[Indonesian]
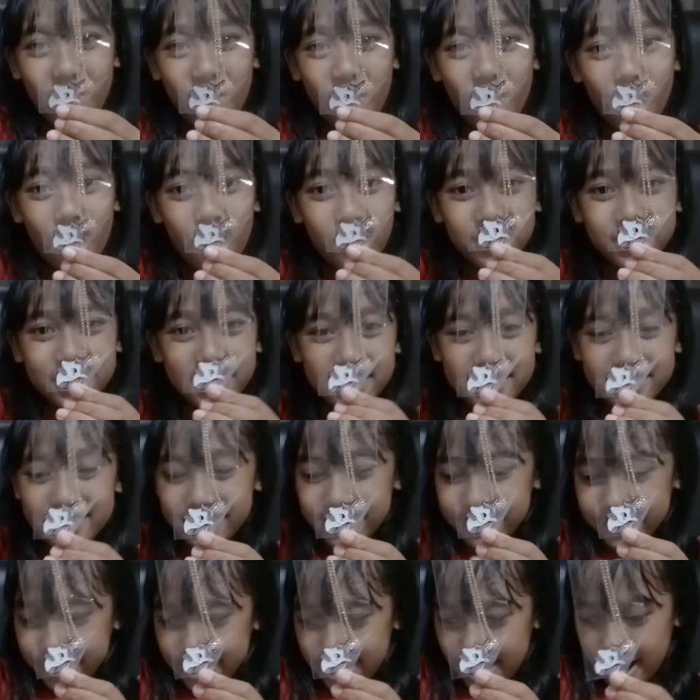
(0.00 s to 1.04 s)
so
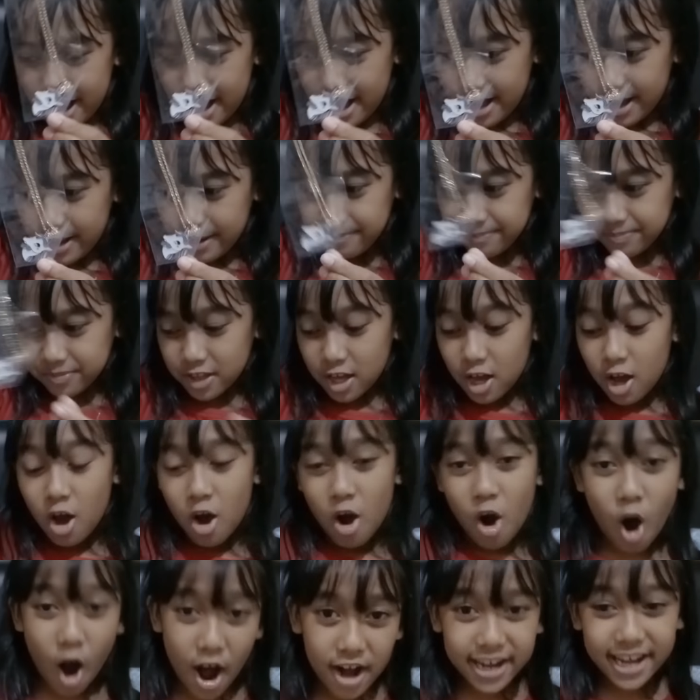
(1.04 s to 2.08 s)
ini dia
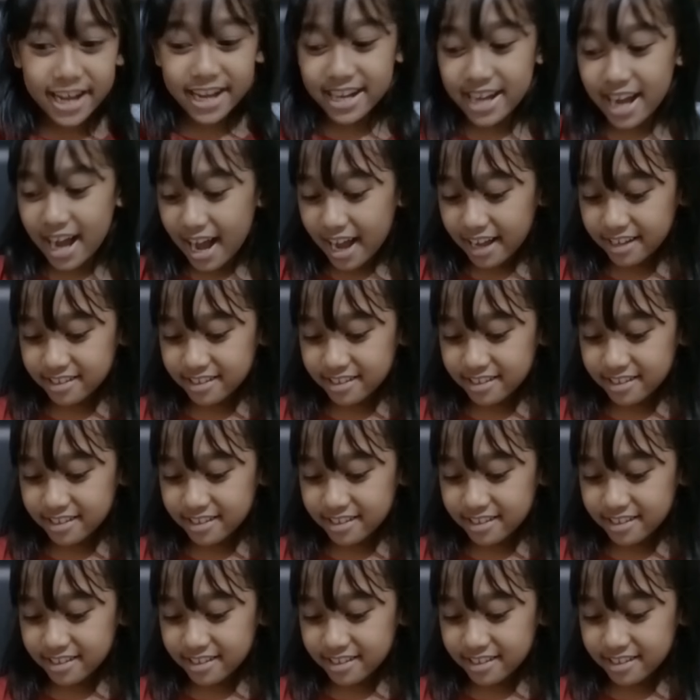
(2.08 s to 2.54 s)
oke okay,